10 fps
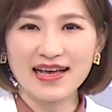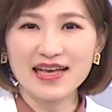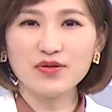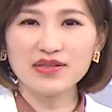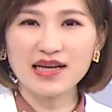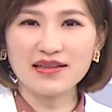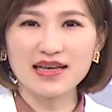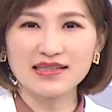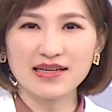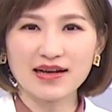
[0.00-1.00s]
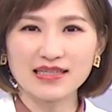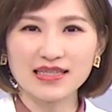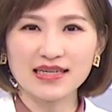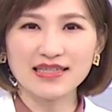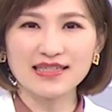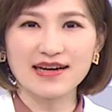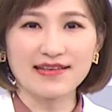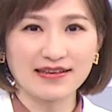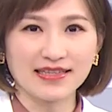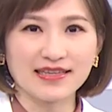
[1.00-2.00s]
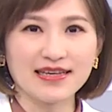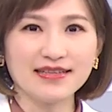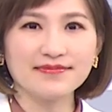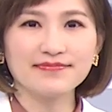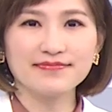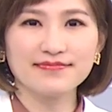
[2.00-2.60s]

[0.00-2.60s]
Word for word: 更多焦点交给资深记者杨思英。